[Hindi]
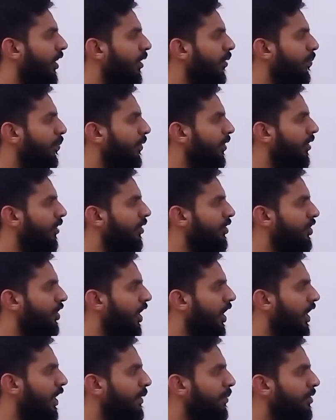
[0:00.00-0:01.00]
वर्क
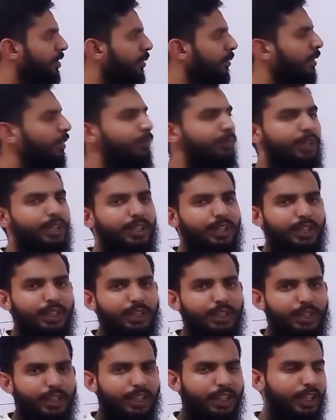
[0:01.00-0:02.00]
चार्ज पे जब आप वर्क
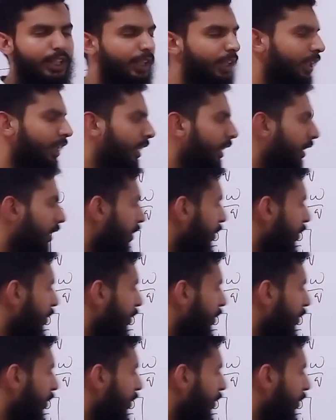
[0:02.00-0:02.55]
डन करेंगे